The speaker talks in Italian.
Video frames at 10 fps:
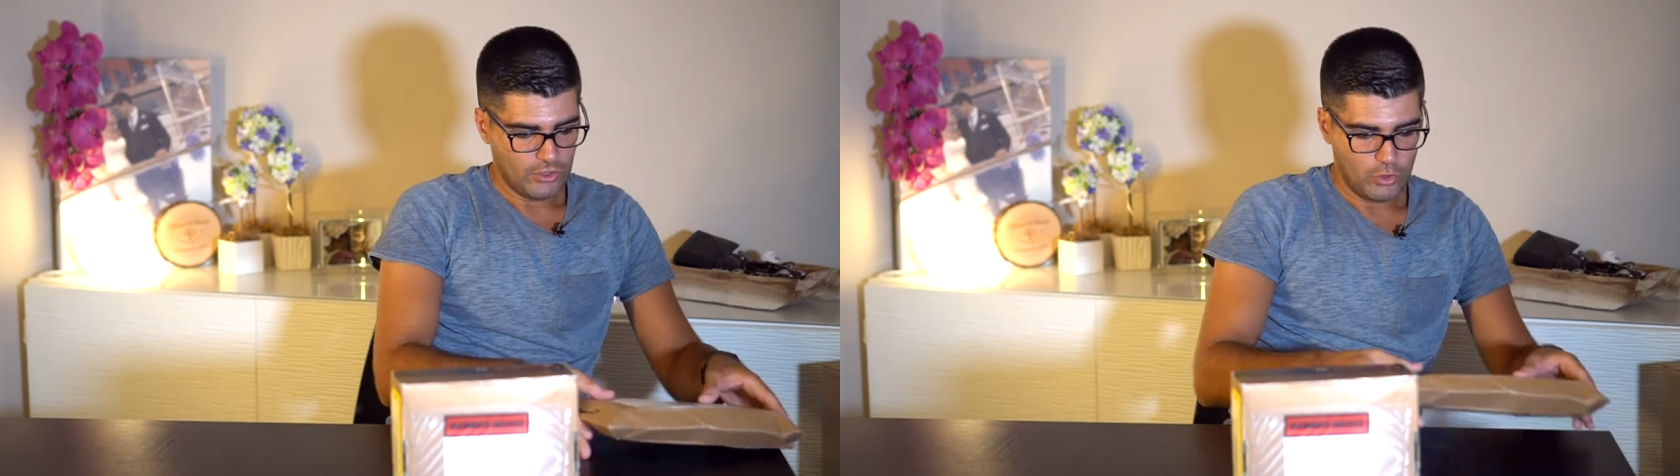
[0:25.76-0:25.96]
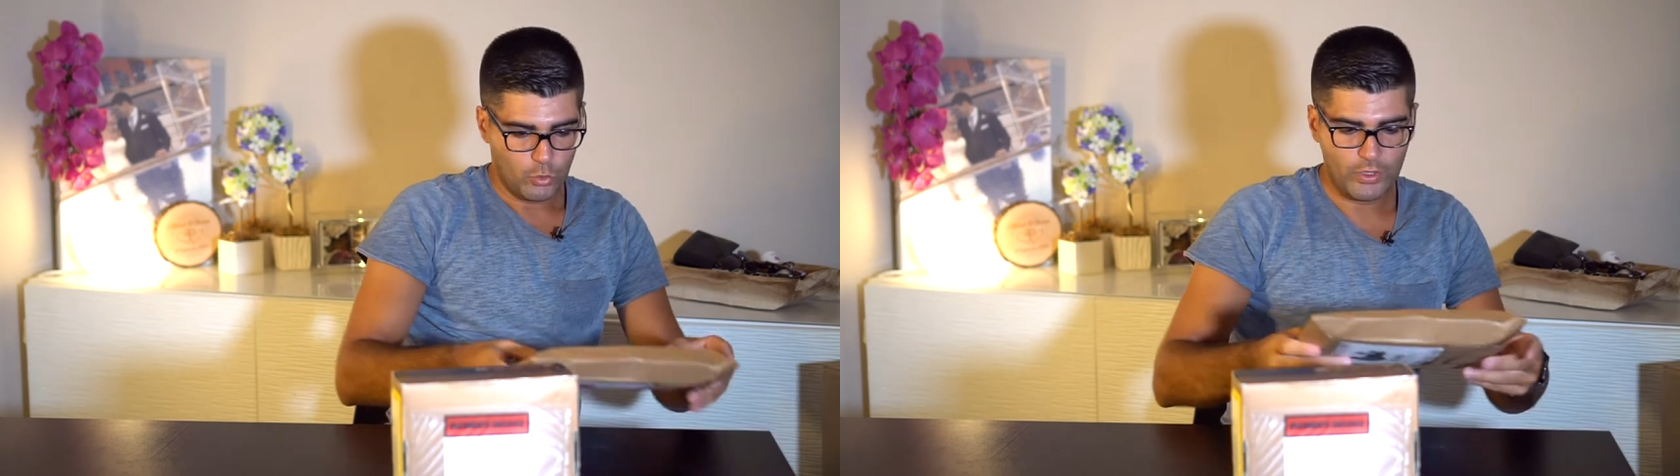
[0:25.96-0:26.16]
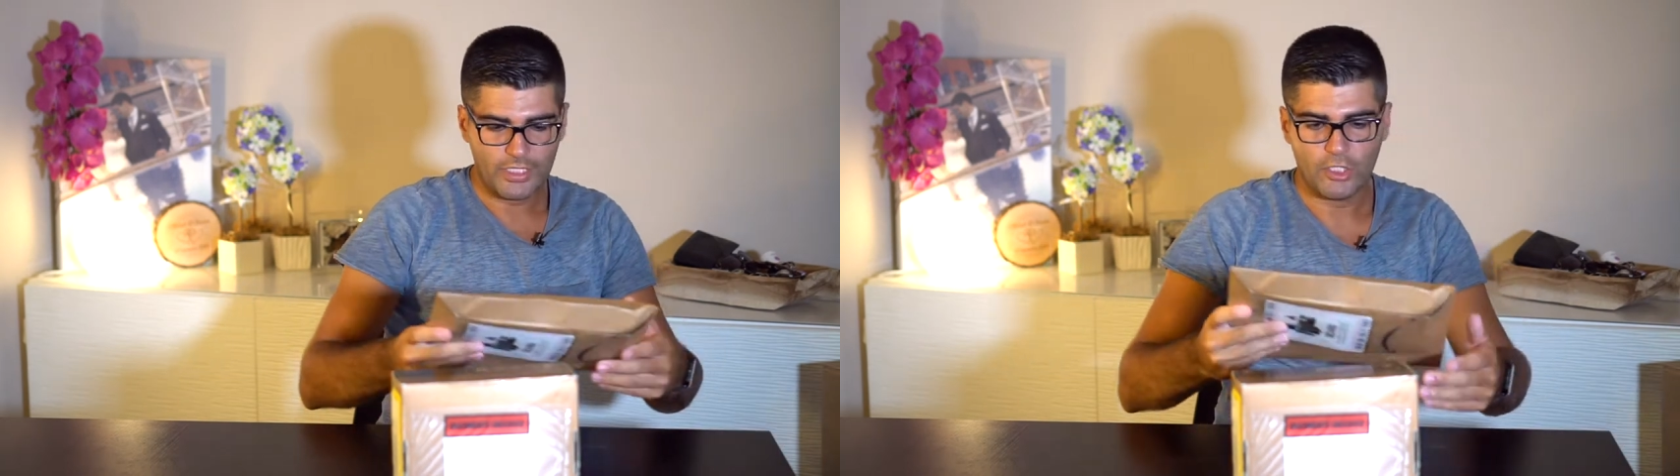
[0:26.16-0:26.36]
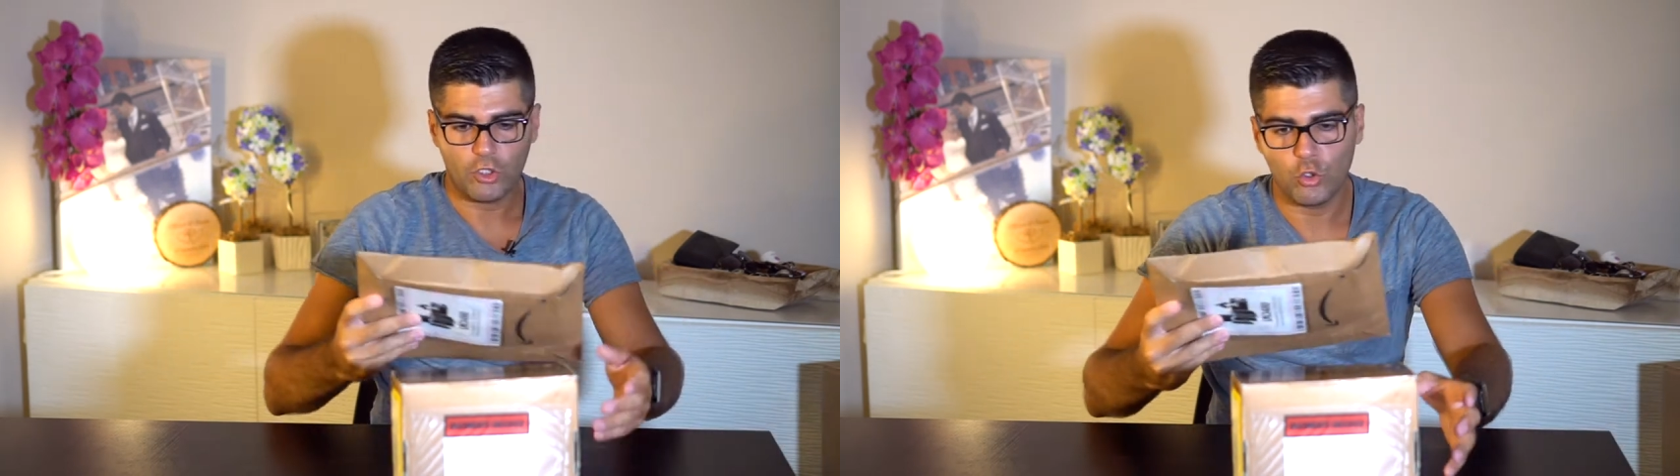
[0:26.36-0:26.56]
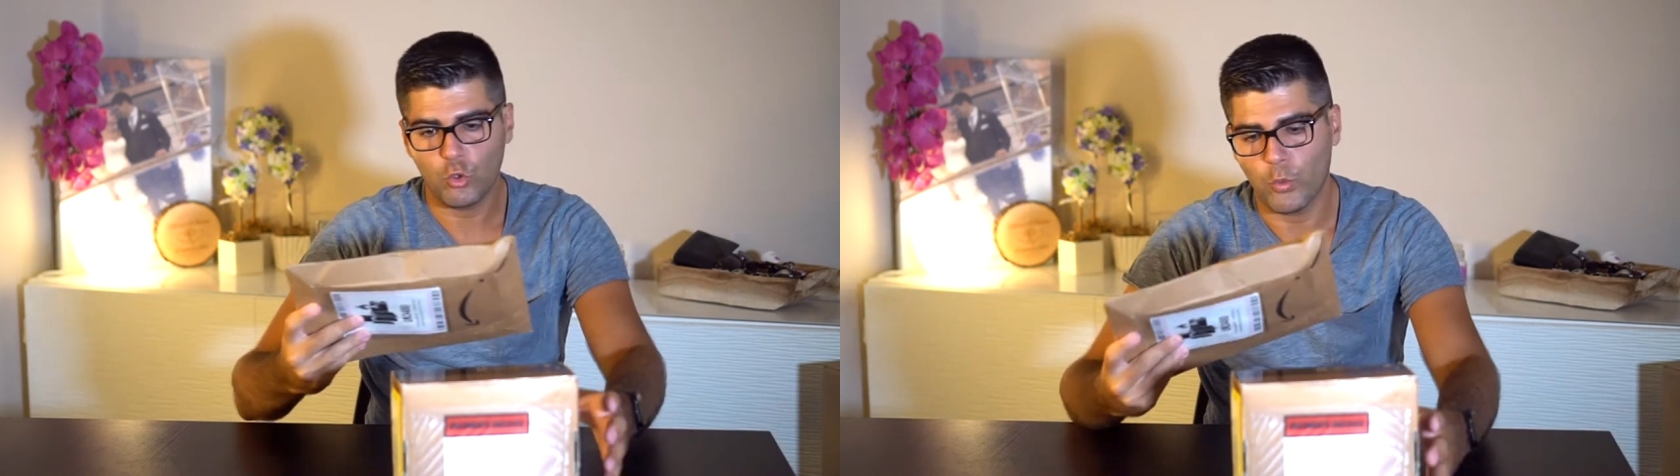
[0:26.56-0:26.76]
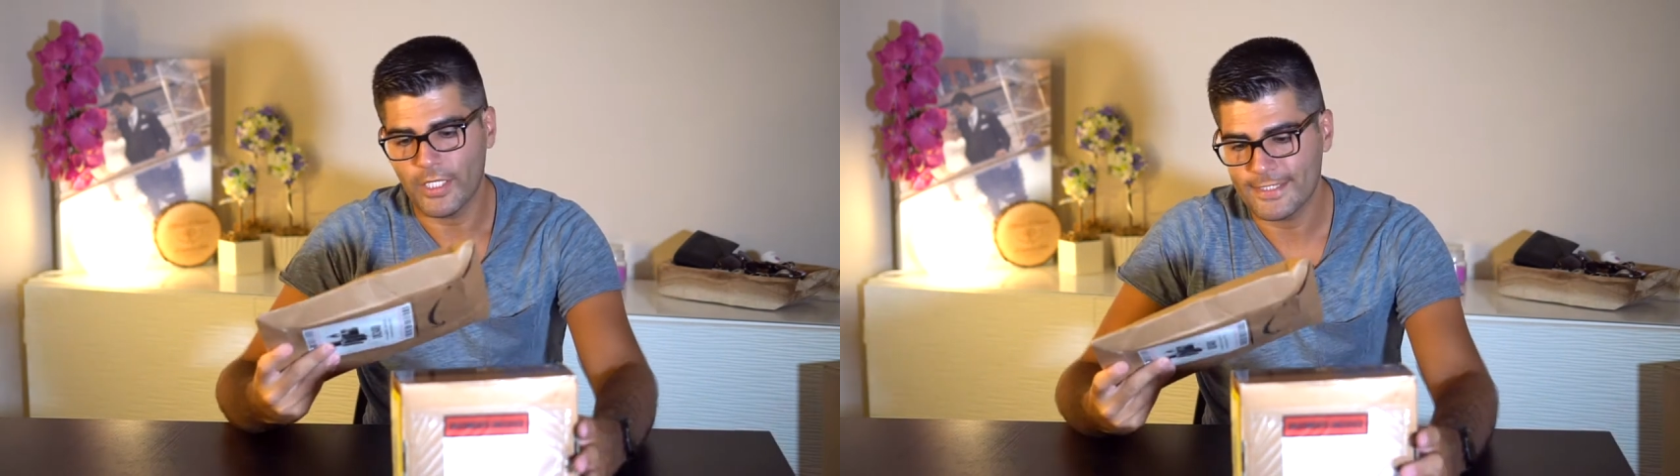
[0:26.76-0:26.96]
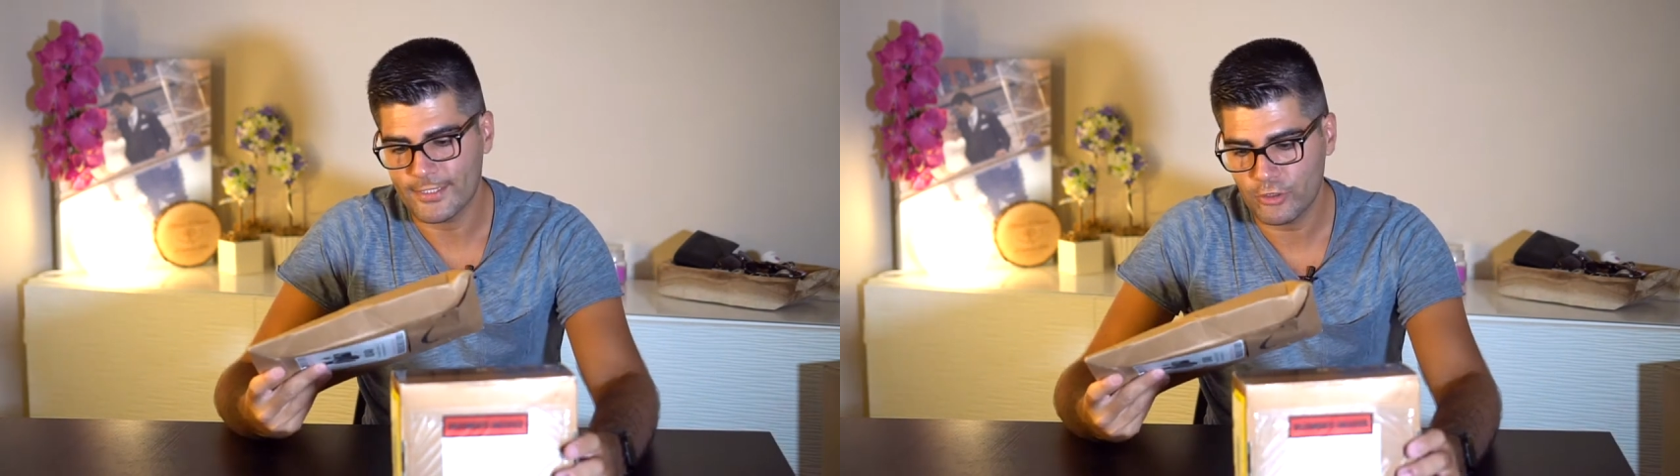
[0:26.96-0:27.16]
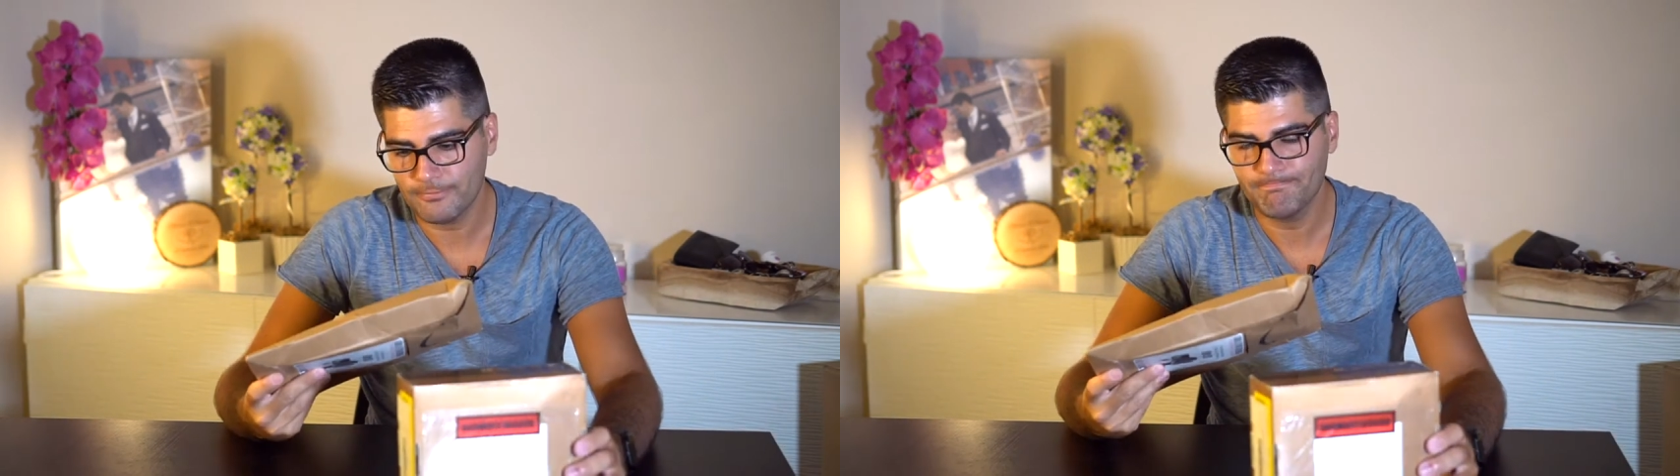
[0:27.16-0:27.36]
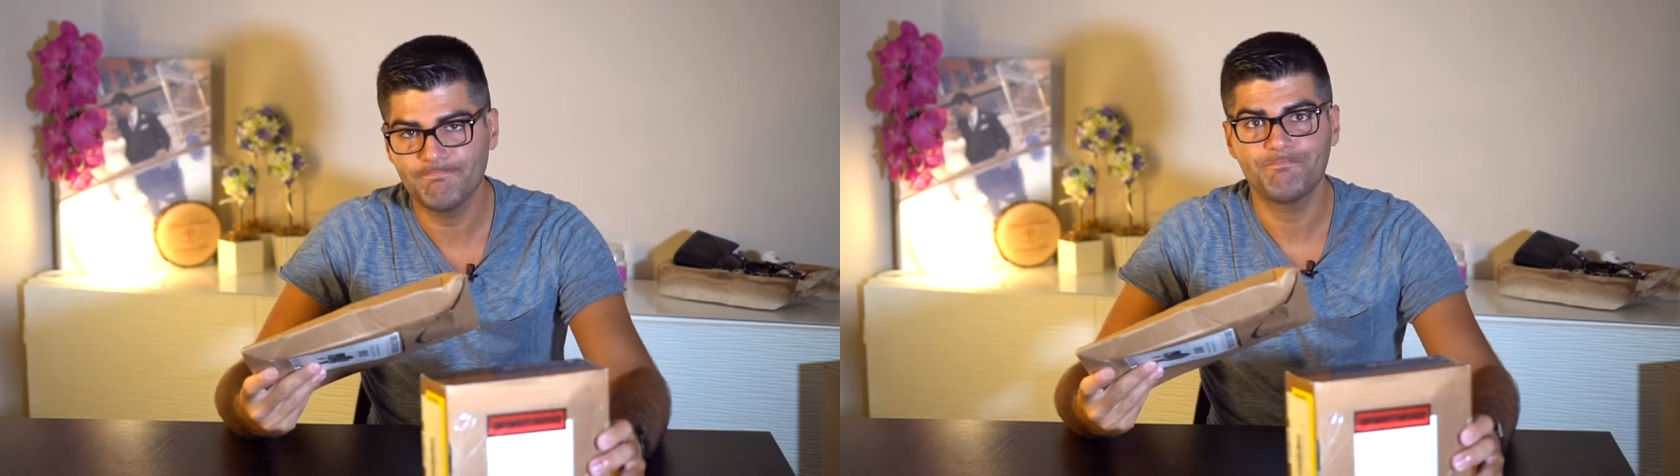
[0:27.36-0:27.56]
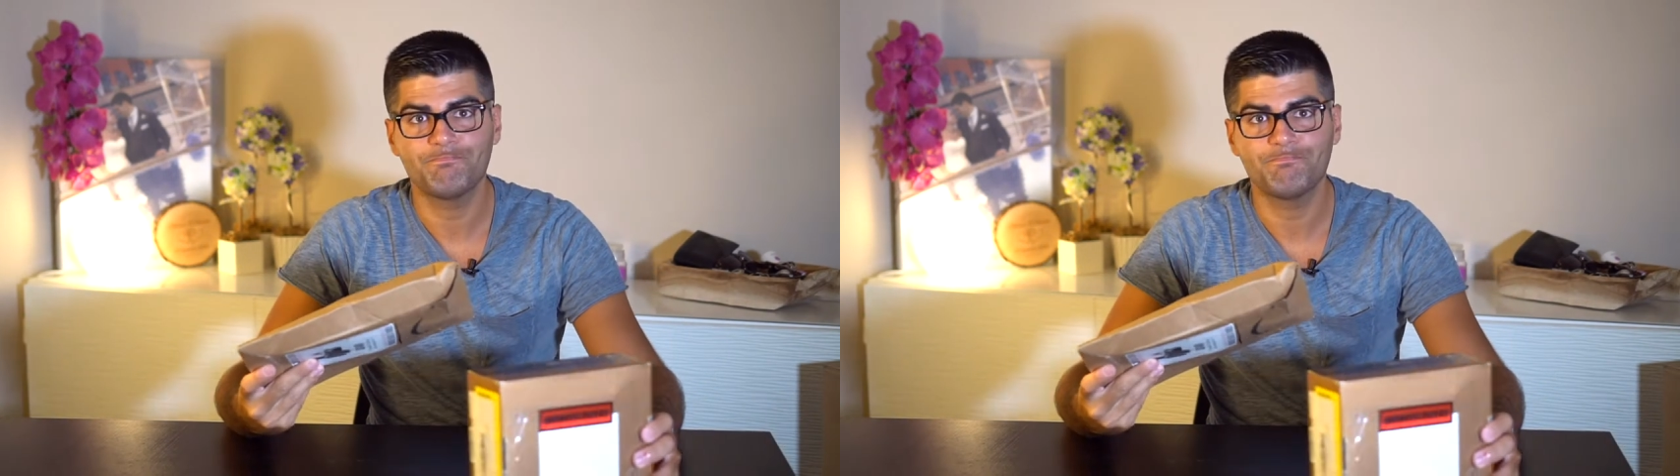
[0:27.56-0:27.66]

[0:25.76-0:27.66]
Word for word: Quindi con questo